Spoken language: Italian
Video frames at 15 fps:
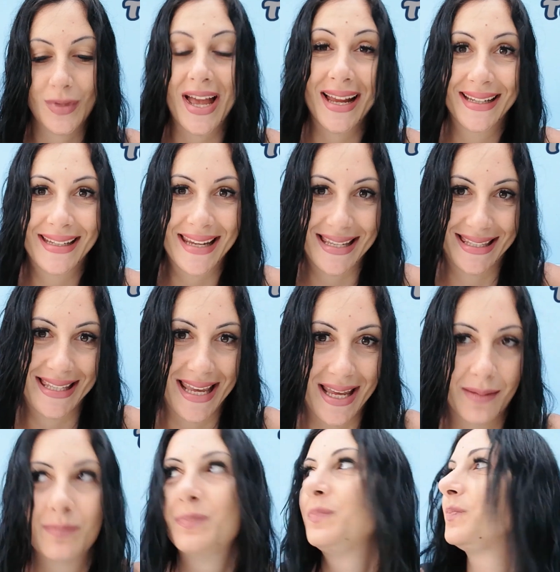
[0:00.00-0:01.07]
anche
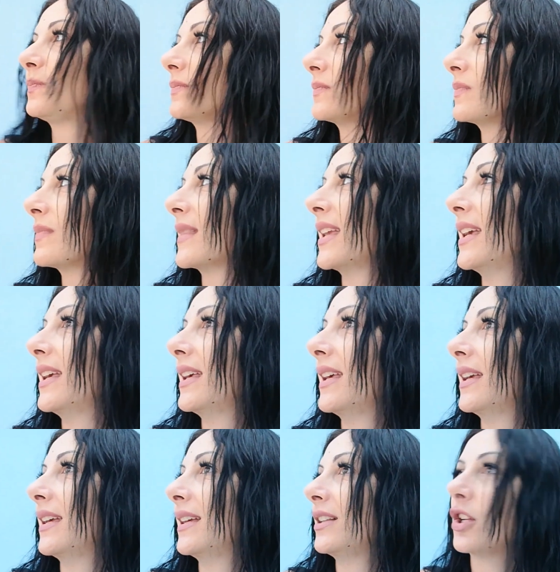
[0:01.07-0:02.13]
se
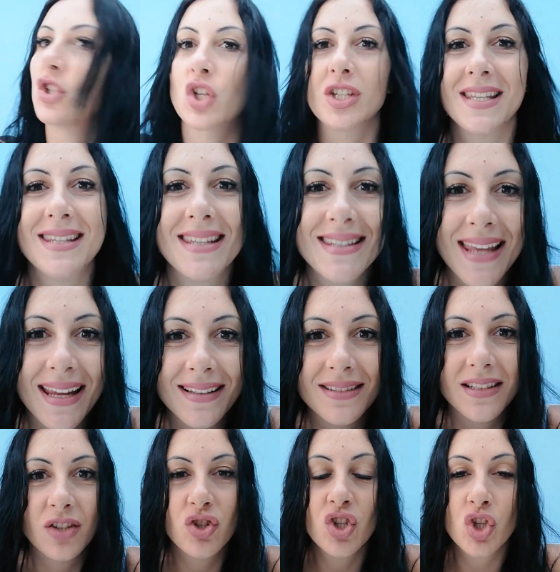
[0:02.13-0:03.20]
non so se si
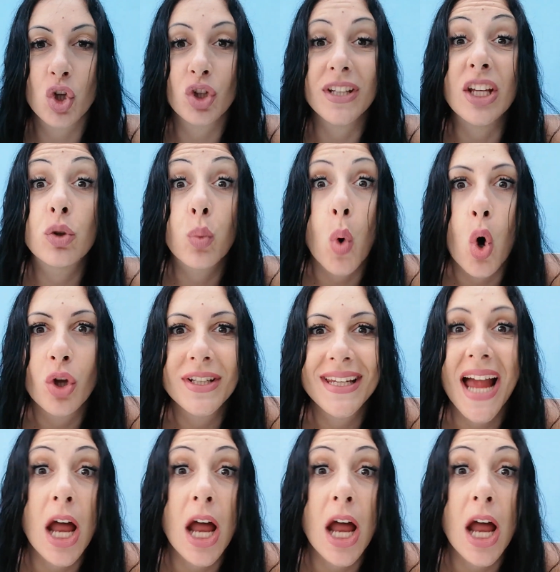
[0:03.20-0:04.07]
sente ci sono dei tuoni